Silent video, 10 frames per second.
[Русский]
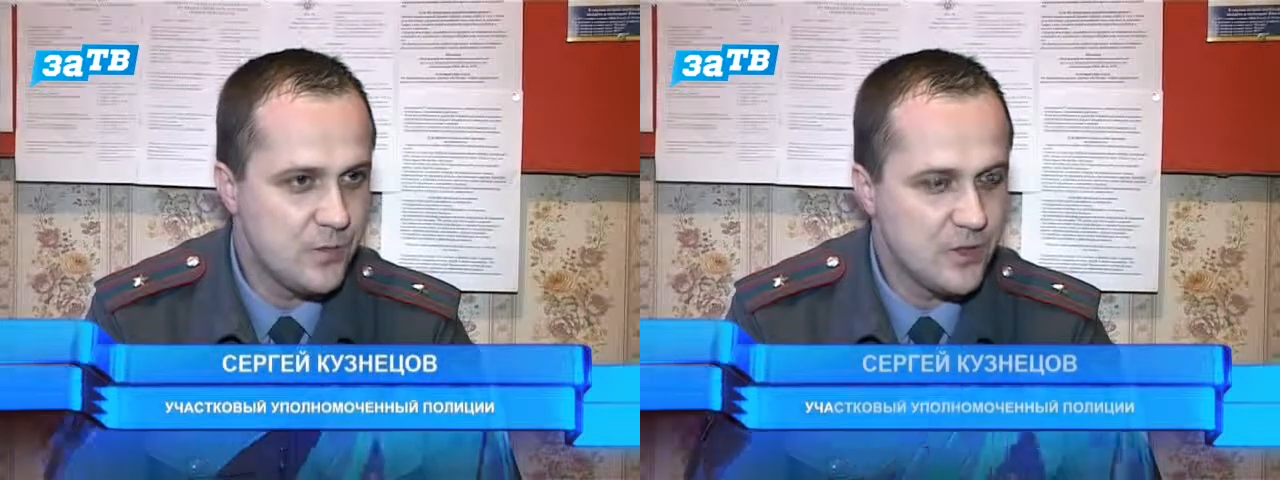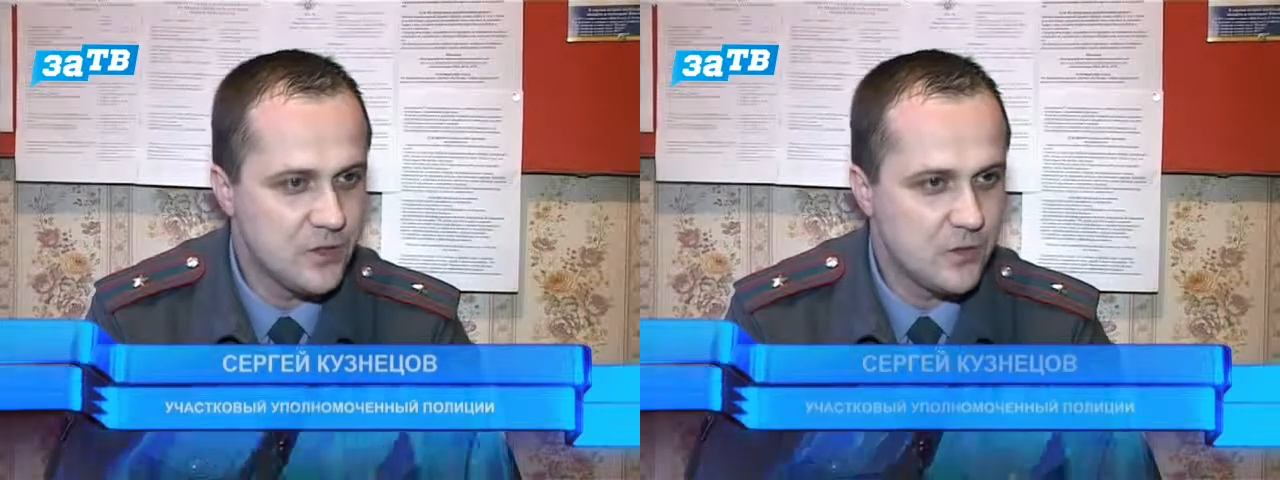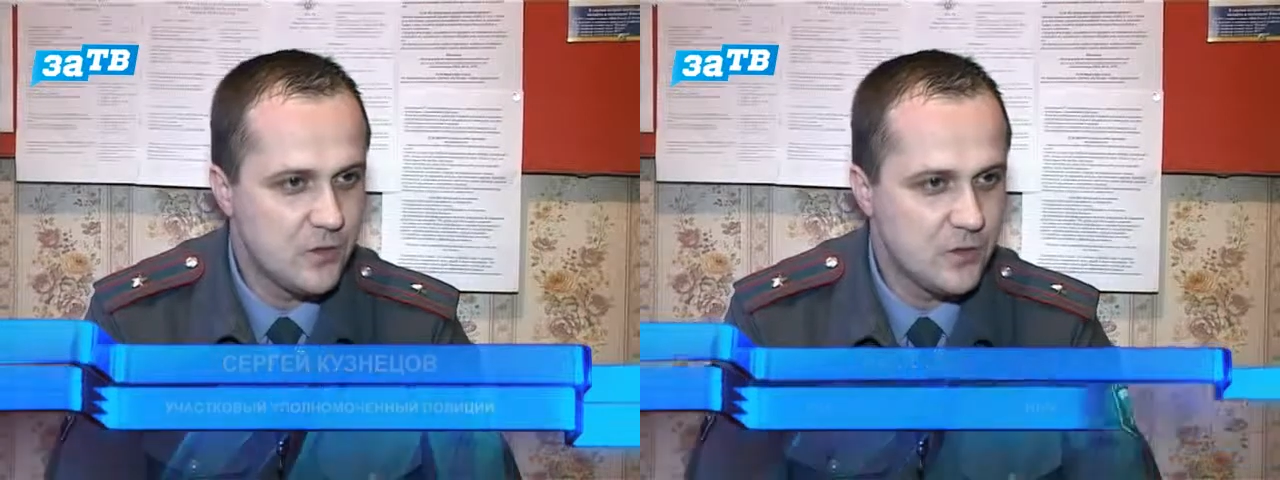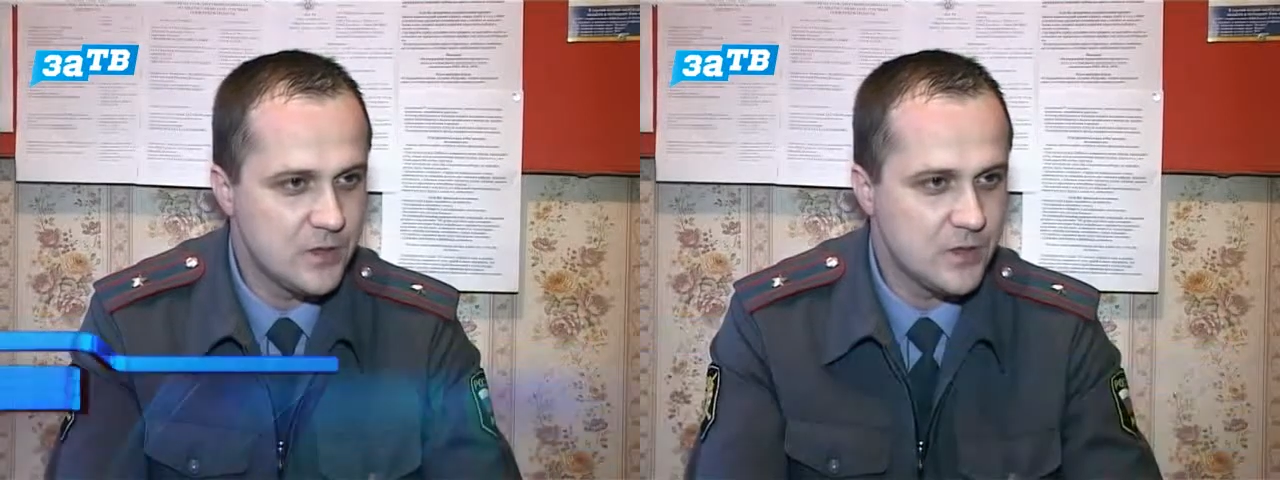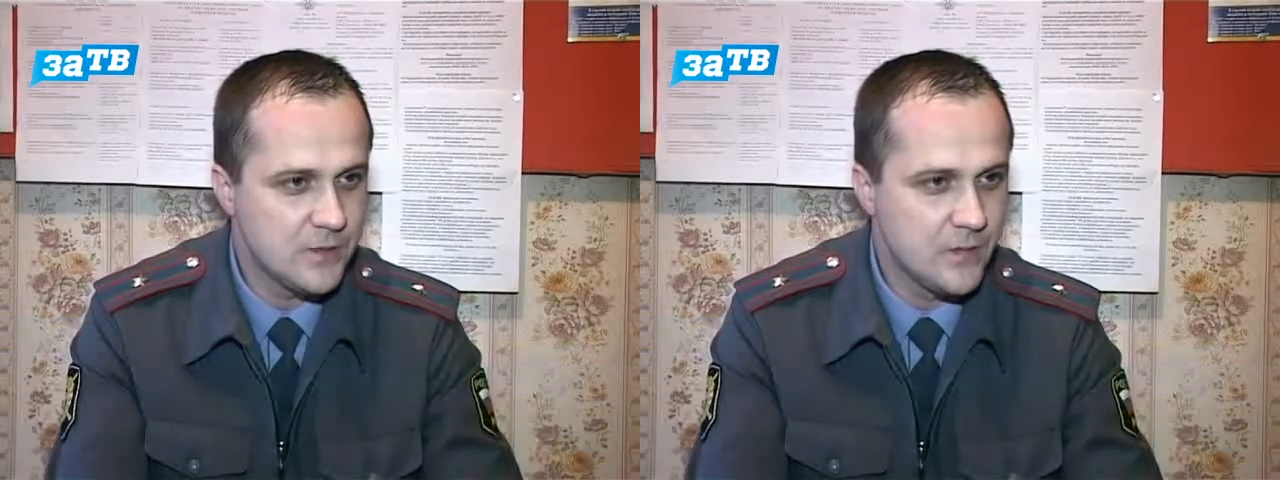Пенинской
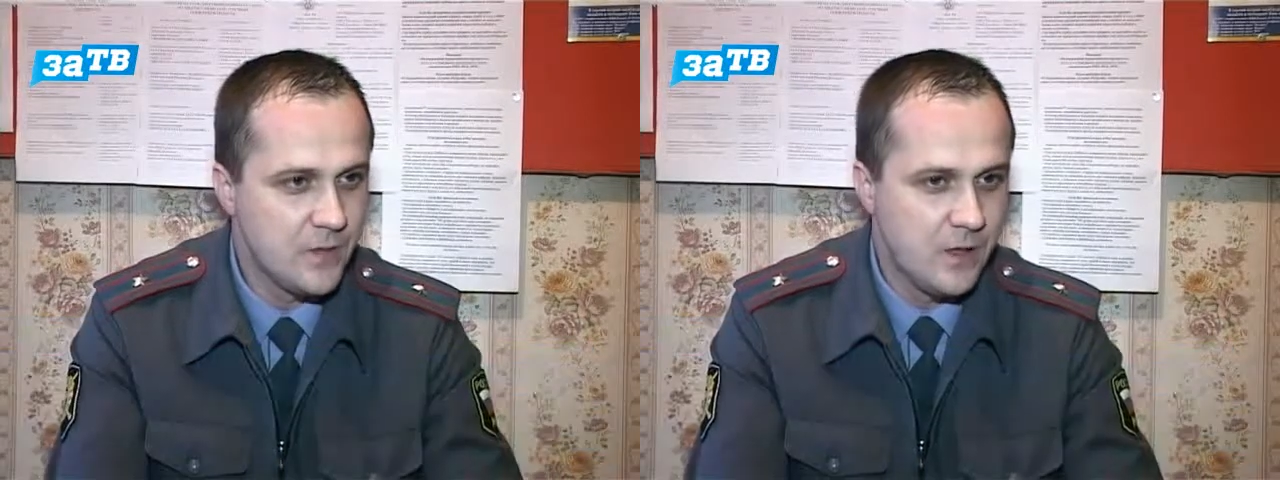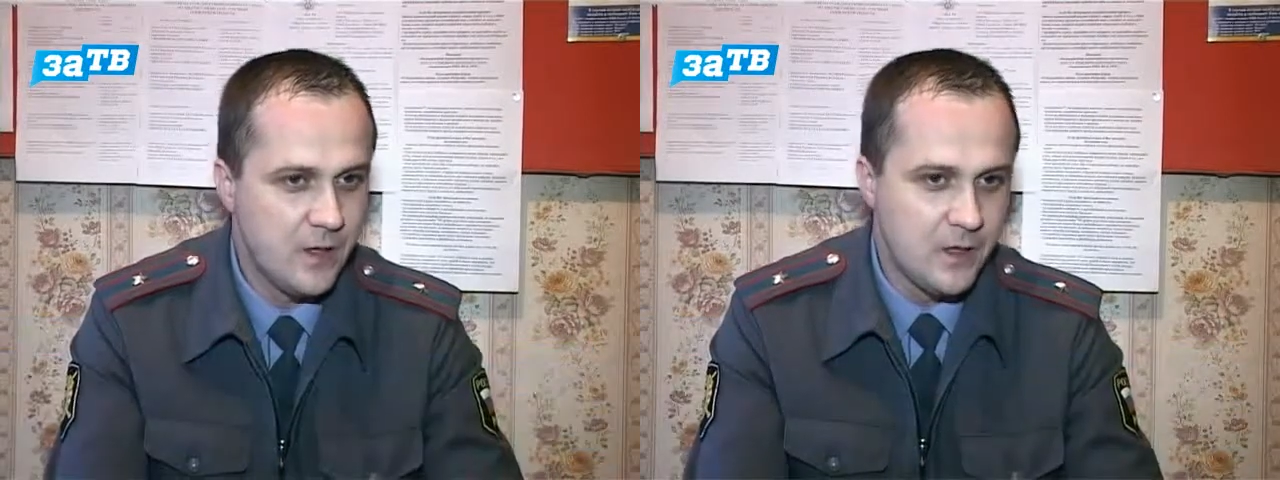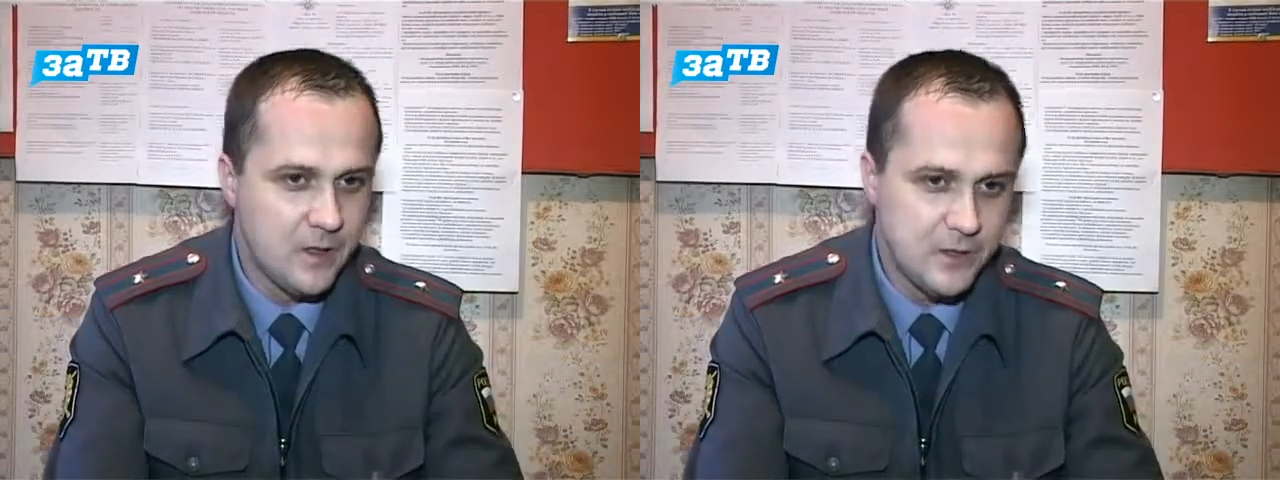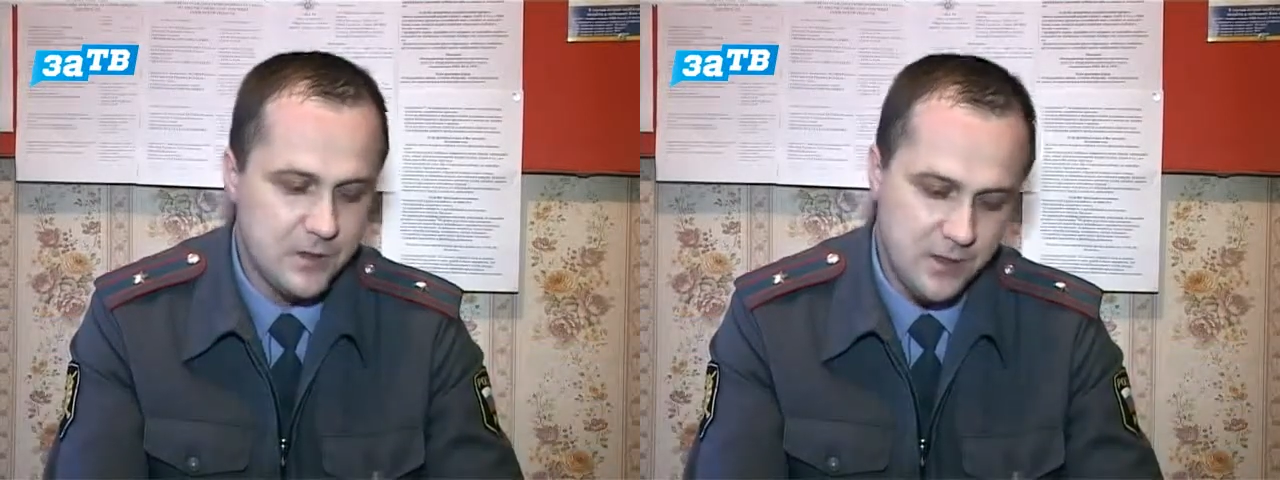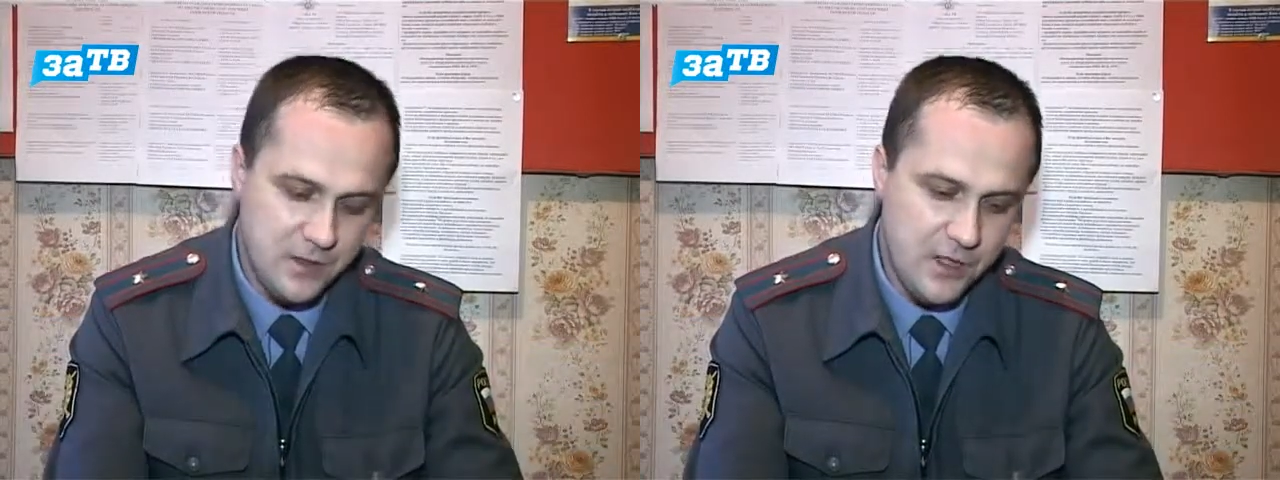области.
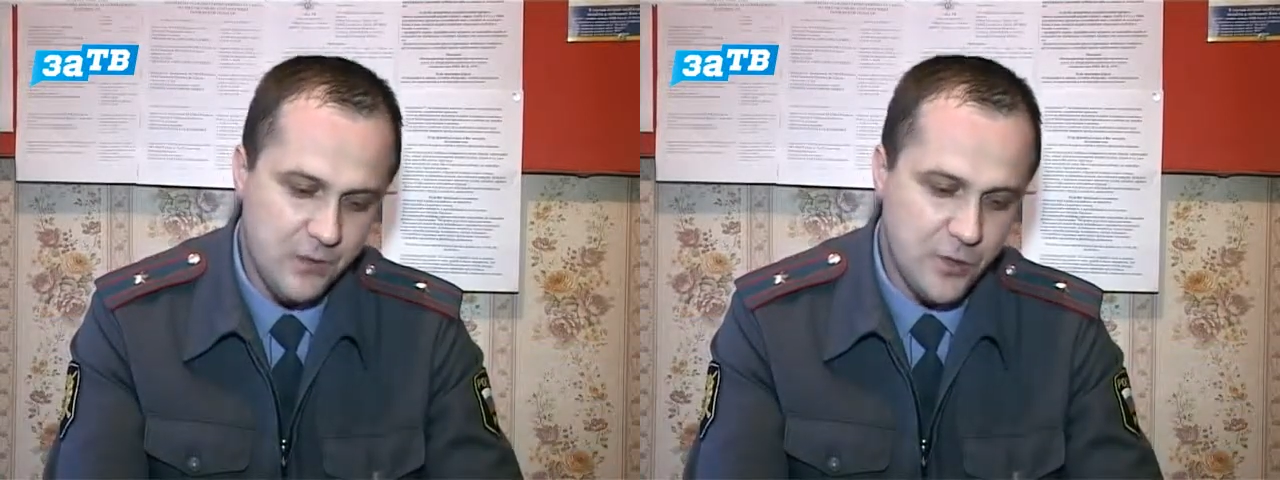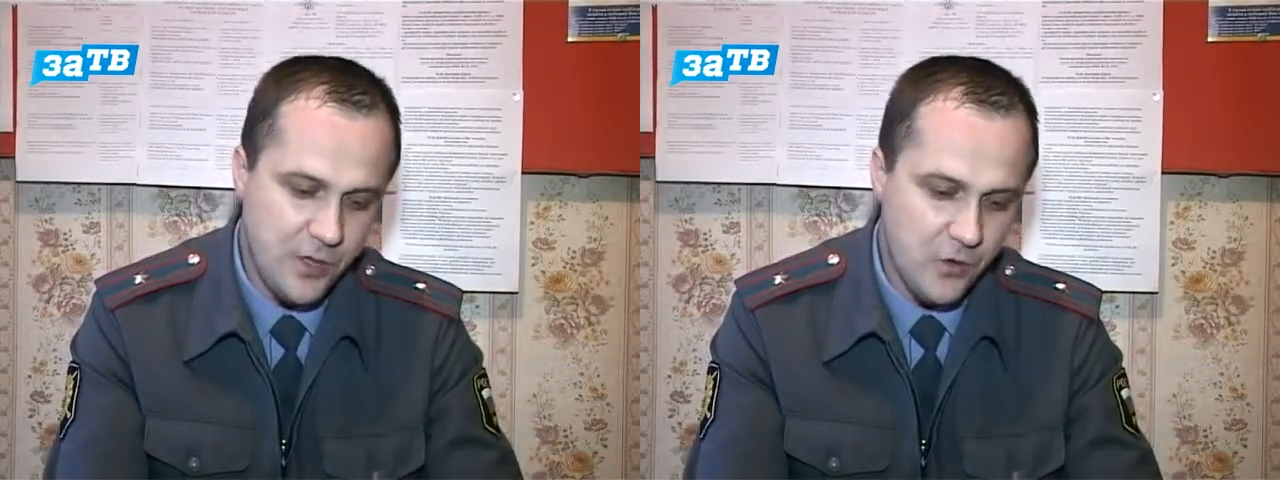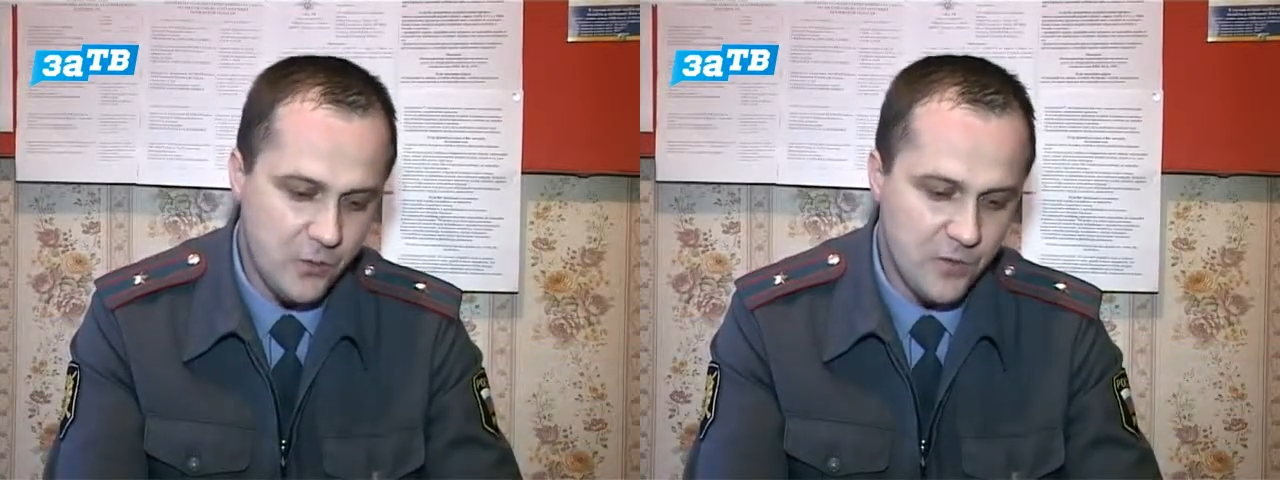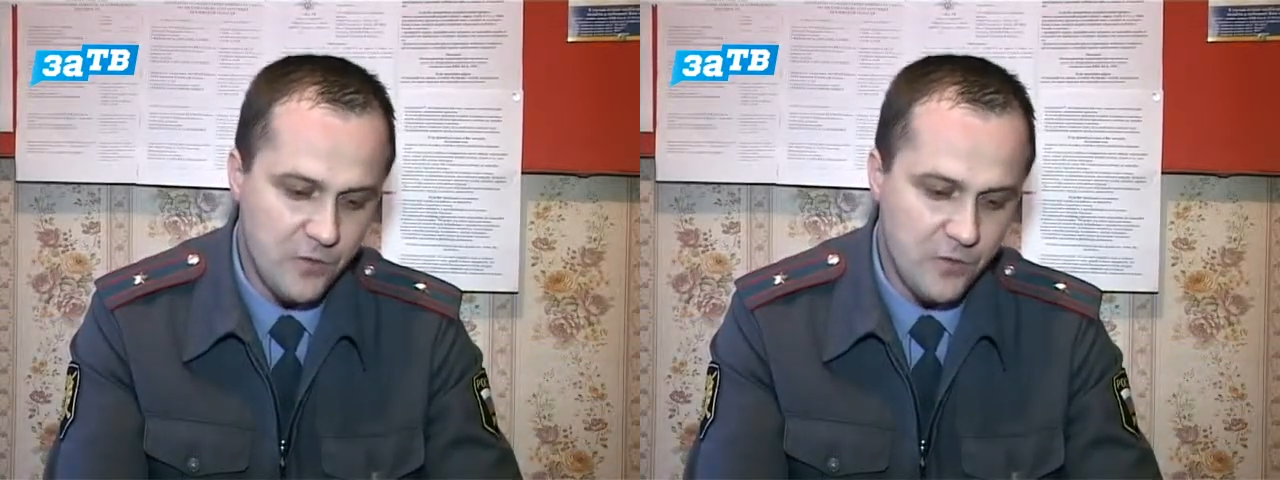Дни приема